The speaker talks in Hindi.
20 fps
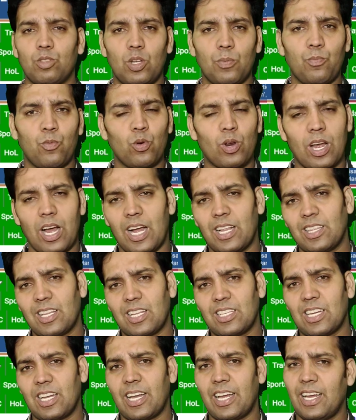मुझे पूरा
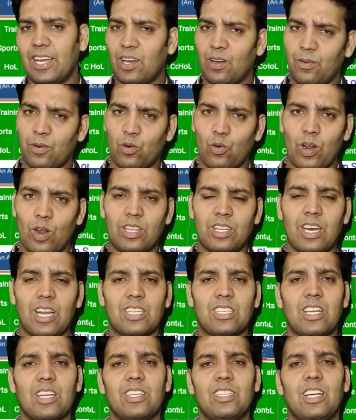अंदाजा है ट्वेल्थ
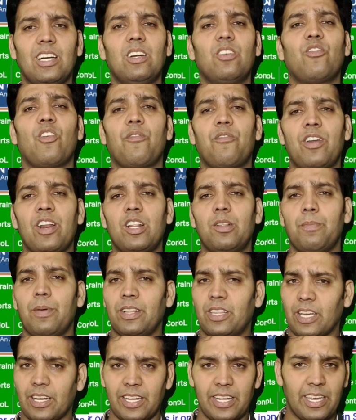क्लास का रिजल्ट फिफ्टीन मे
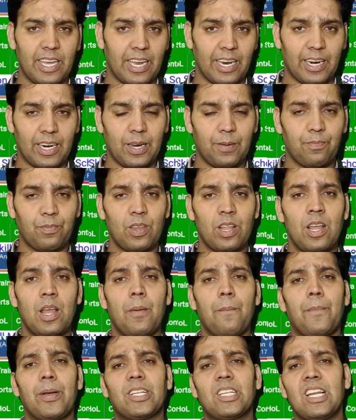तक ही आएगा
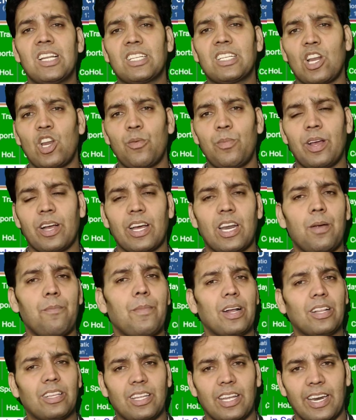पिछले सालों में अगर
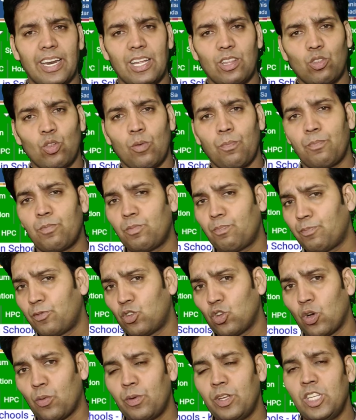बात करें तो
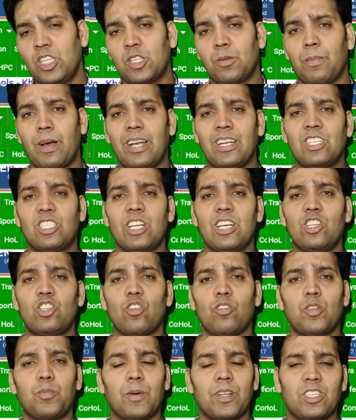चौबीस बाईस तेईस
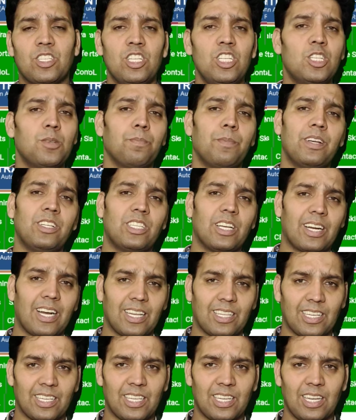चौबीस पच्चीस मई तक
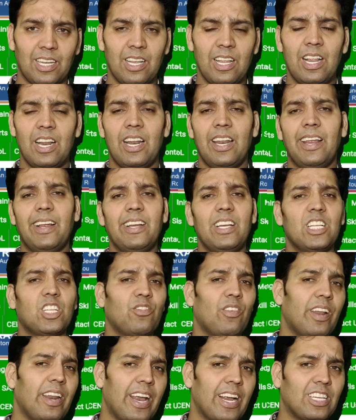आता था लेकिन इस
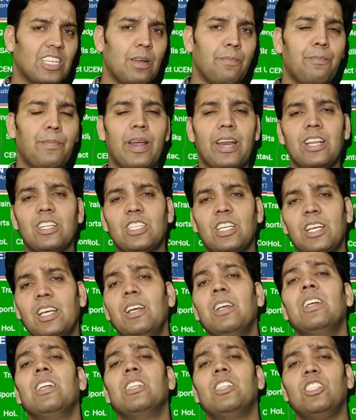बार एग्जाम पहले से
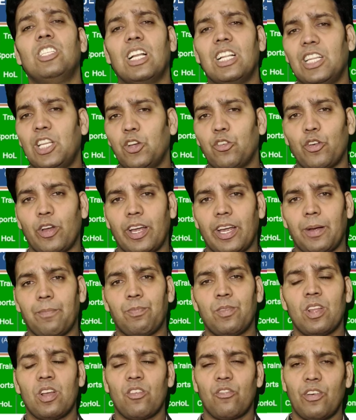जल्दी हुए हैं
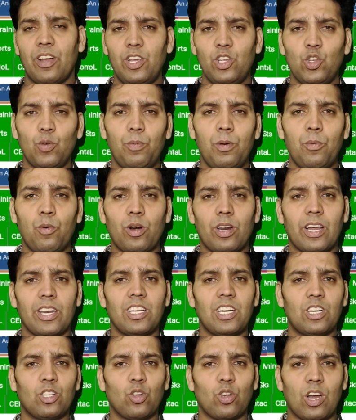वहीं यूपी बोर्ड का
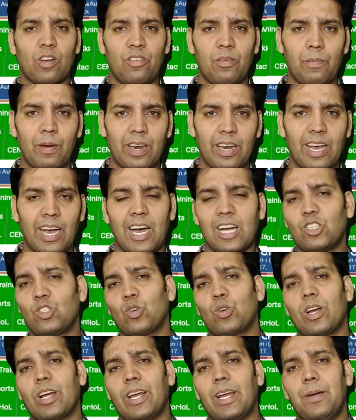रिजल्ट तो काफ़ी पहले आ
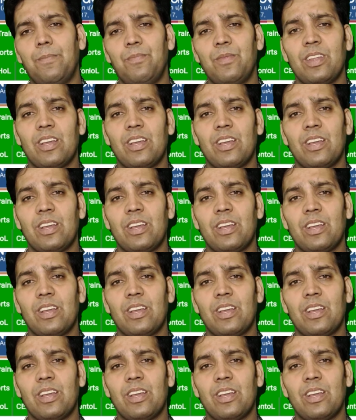चुका है